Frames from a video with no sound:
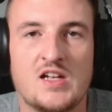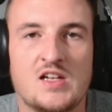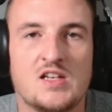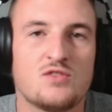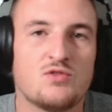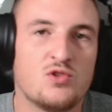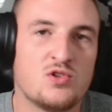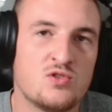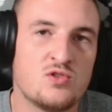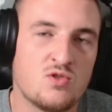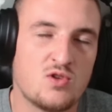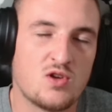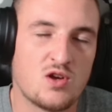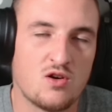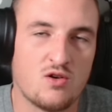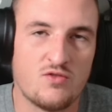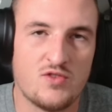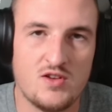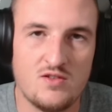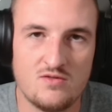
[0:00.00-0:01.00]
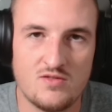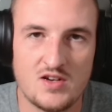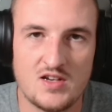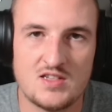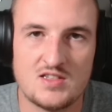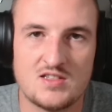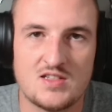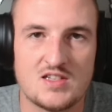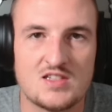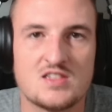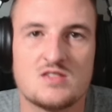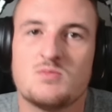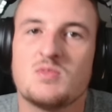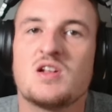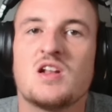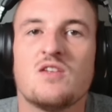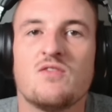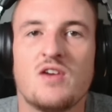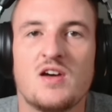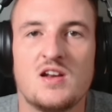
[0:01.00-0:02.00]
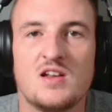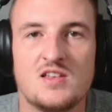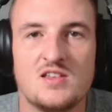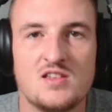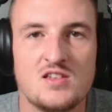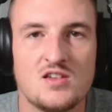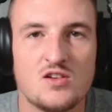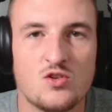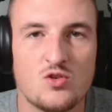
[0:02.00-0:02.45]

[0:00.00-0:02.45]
Ich wollte nur darauf hinweisen, dass es mittlerweile hier